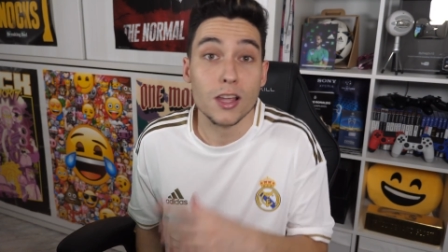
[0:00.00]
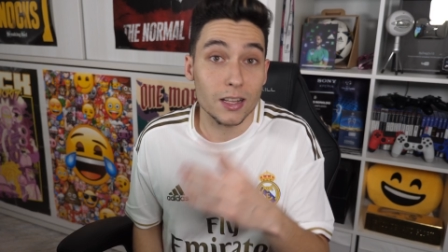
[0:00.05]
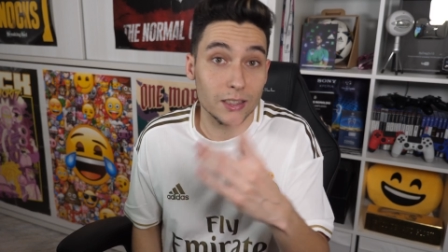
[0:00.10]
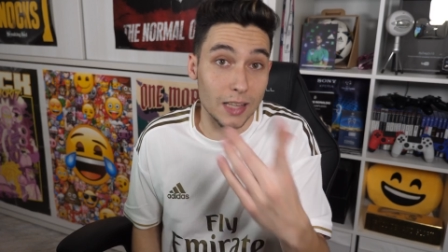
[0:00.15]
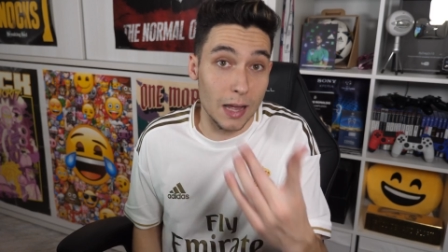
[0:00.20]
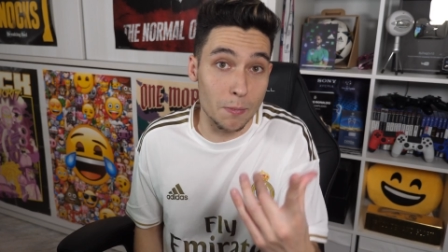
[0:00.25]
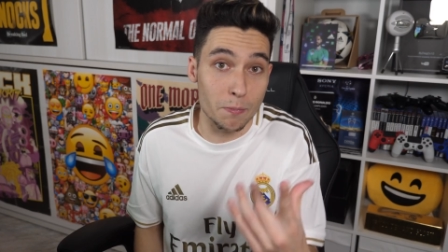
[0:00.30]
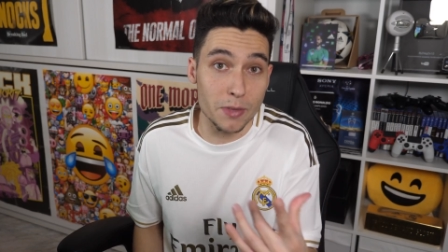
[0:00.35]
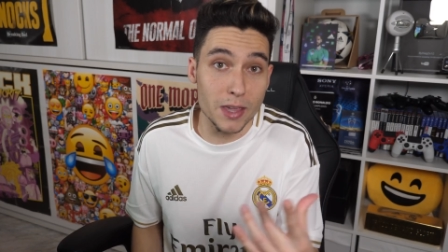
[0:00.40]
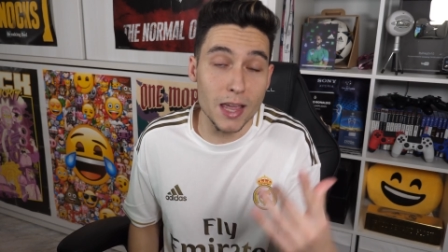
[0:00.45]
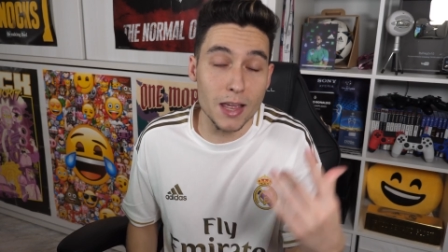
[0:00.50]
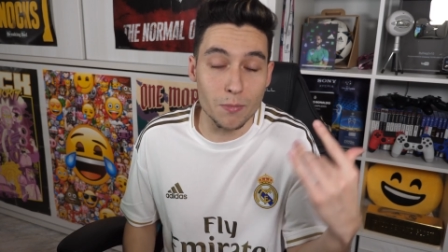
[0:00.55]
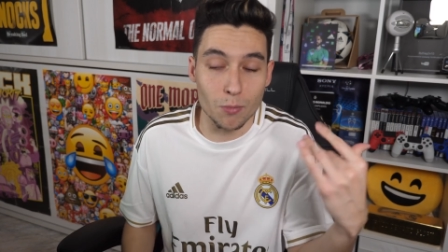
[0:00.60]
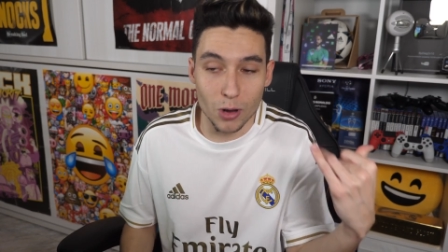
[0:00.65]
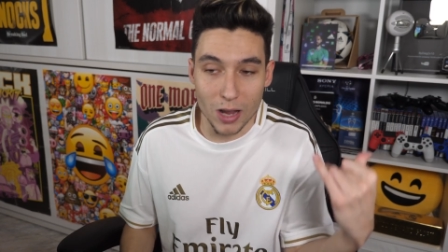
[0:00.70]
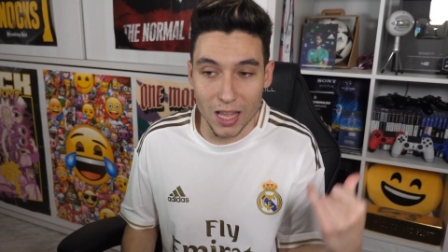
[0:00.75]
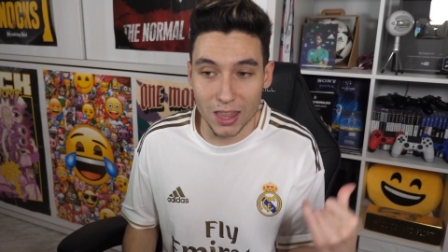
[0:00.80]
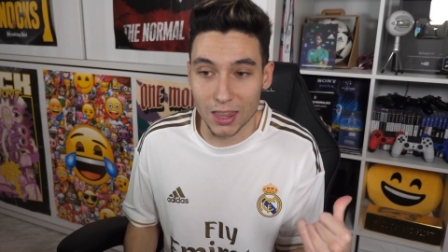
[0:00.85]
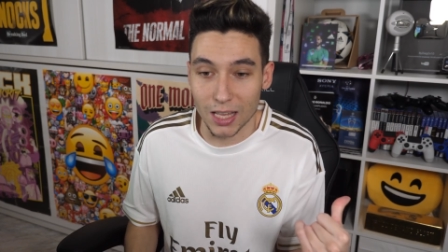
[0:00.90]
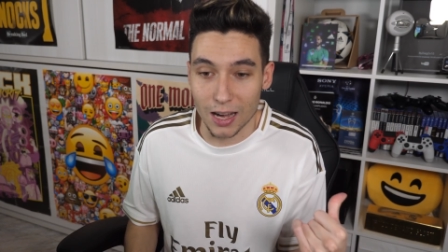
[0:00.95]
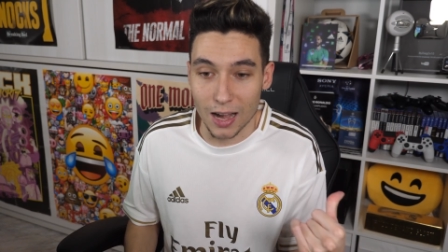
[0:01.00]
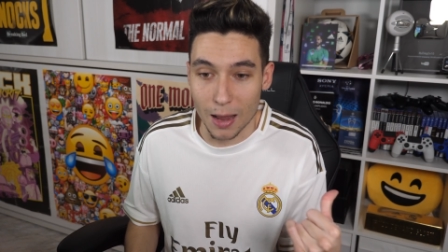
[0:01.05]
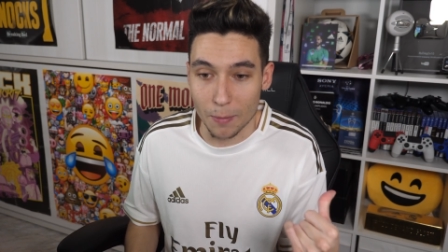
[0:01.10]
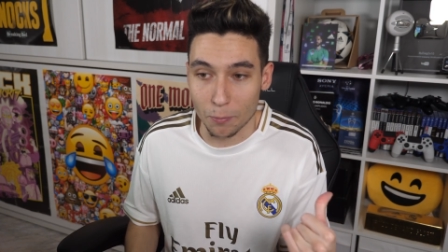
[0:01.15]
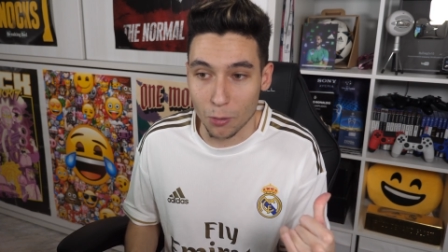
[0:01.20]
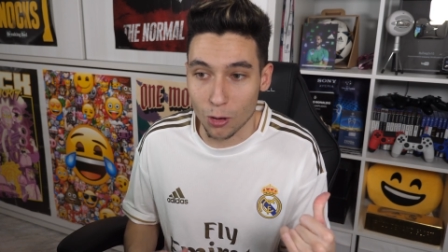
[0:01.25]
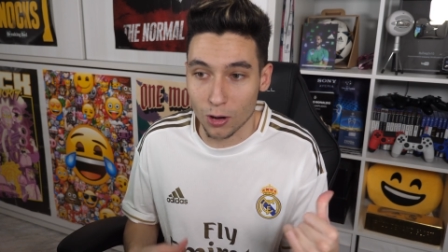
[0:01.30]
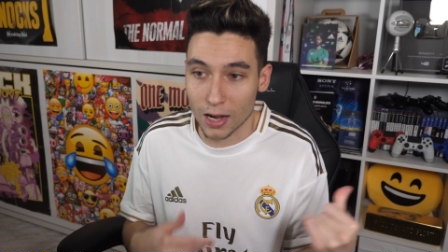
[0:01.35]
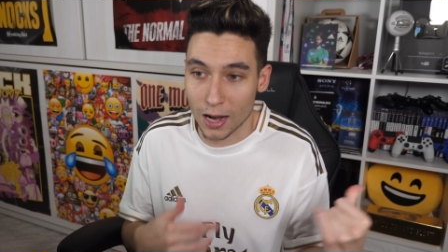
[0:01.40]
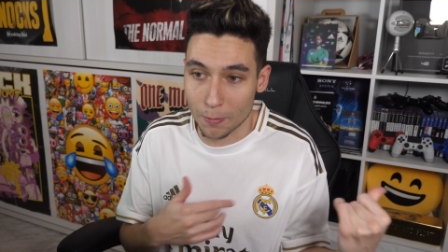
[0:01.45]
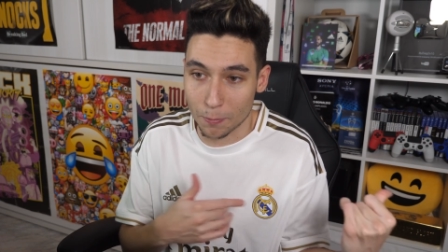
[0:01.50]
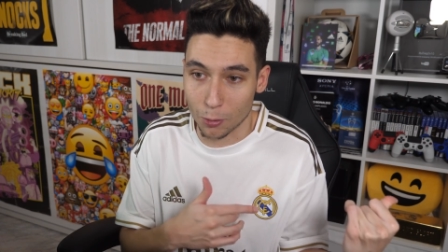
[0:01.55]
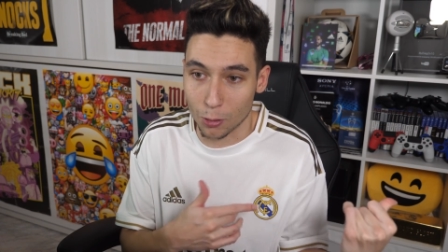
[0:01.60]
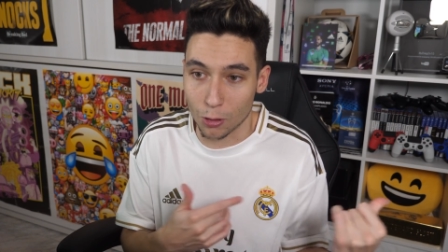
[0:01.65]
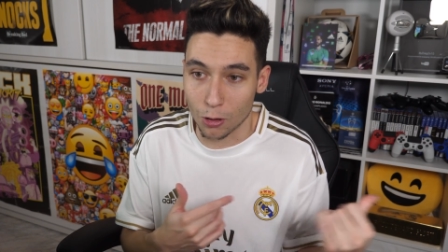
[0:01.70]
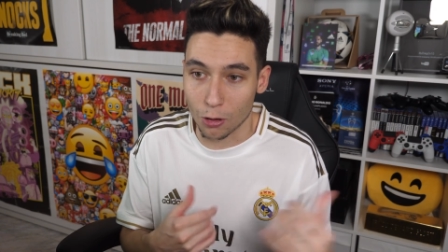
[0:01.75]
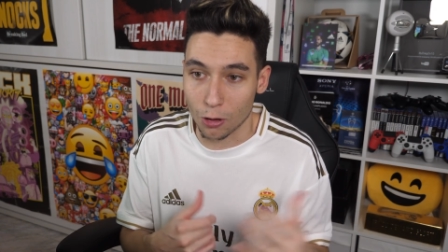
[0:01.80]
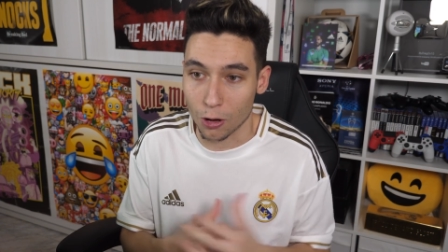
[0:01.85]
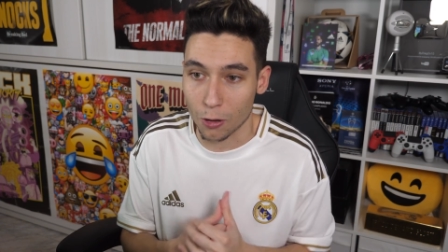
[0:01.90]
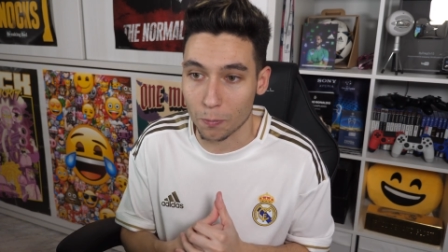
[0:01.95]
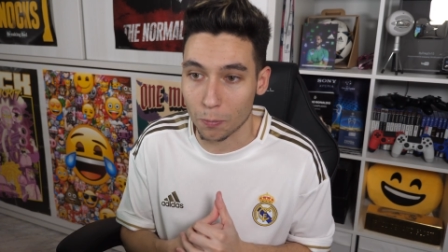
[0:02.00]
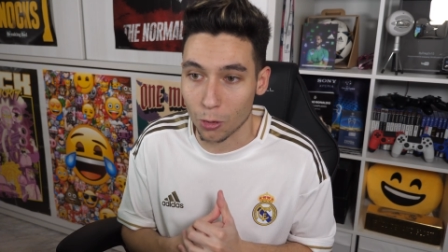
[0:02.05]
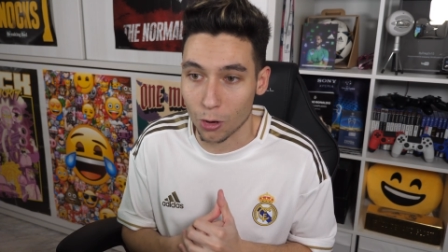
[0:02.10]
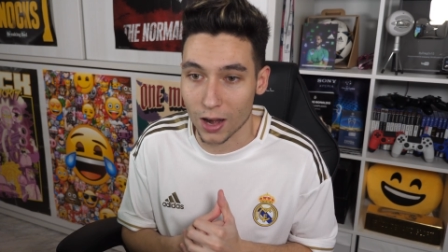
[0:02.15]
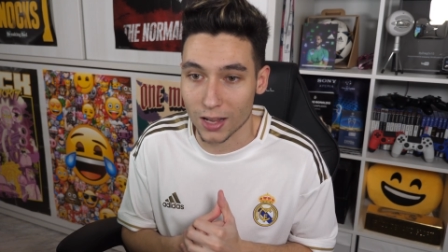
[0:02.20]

También voy a hacer la porra por,